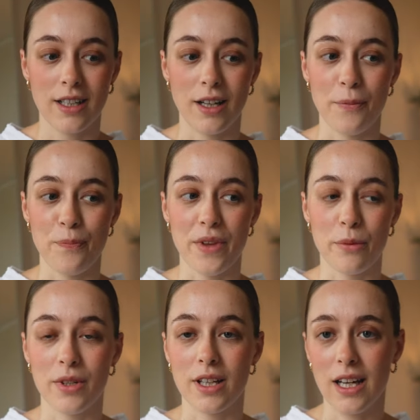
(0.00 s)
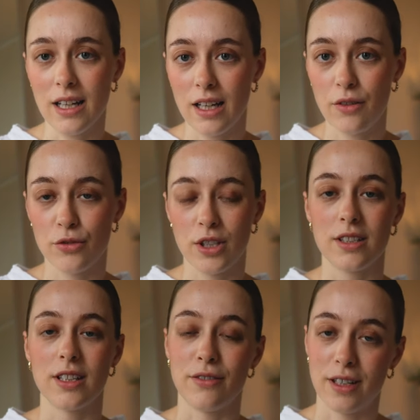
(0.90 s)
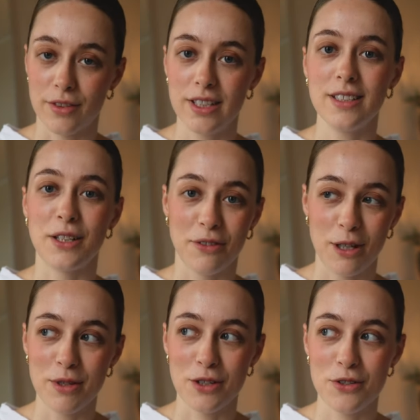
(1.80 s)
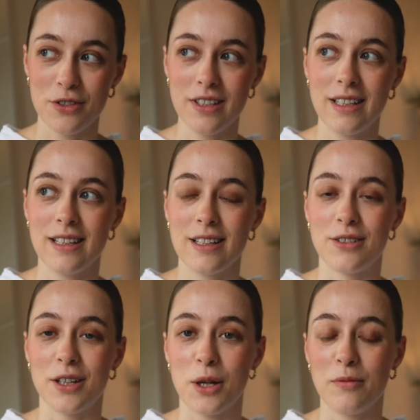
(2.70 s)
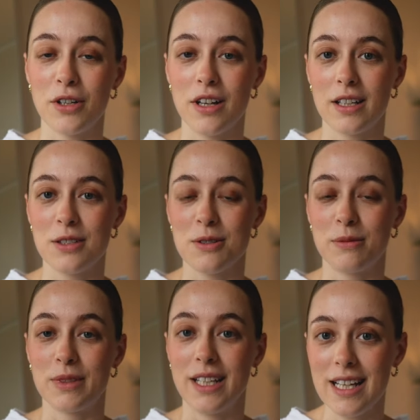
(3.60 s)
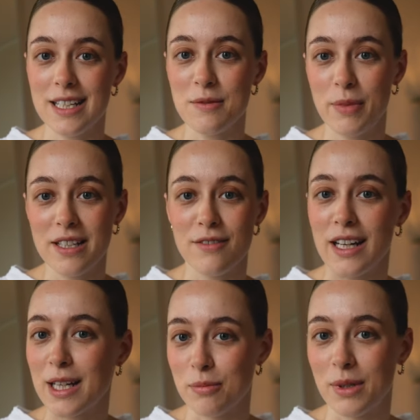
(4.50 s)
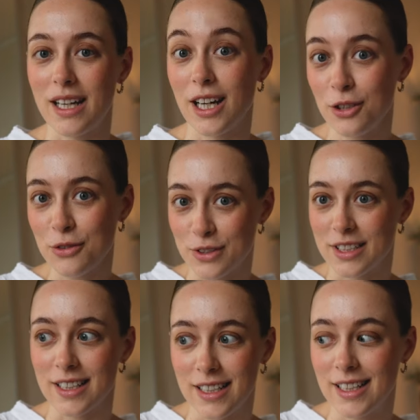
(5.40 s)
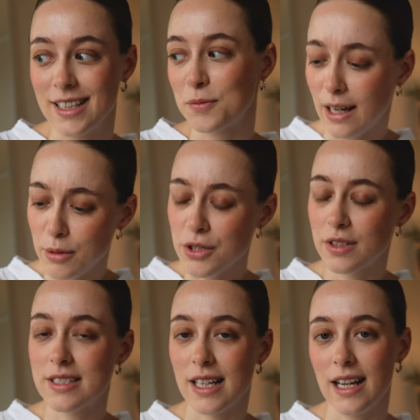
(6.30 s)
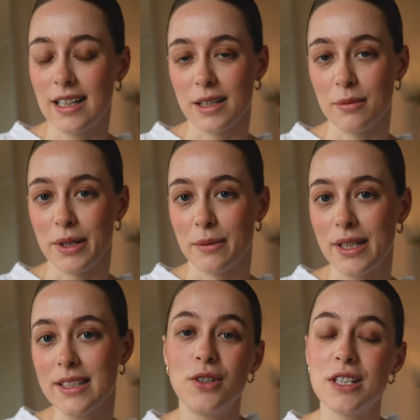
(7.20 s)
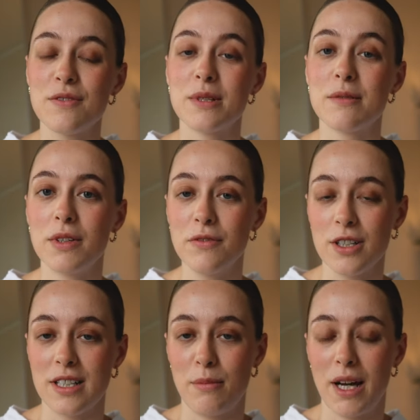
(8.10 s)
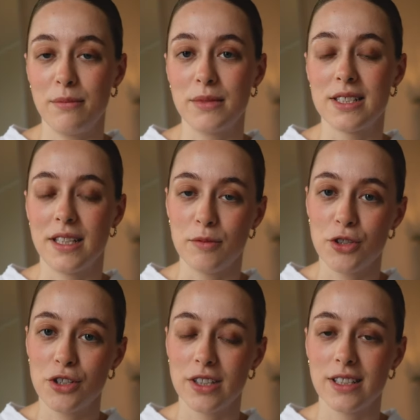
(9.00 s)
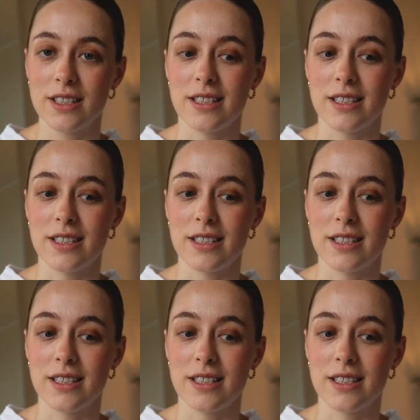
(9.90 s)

Ähm, da bin ich eingeladen worden, da fahren wir hin. Ich freue mich auch schon. Und da kommen wir auch gleich zum Nähaspekt, weil ich habe mir ein Outfit genäht. Habe ich schon sehr lange nicht mehr gemacht. Und dass wir bis Mittwoch da bleiben, ist dem geschuldet,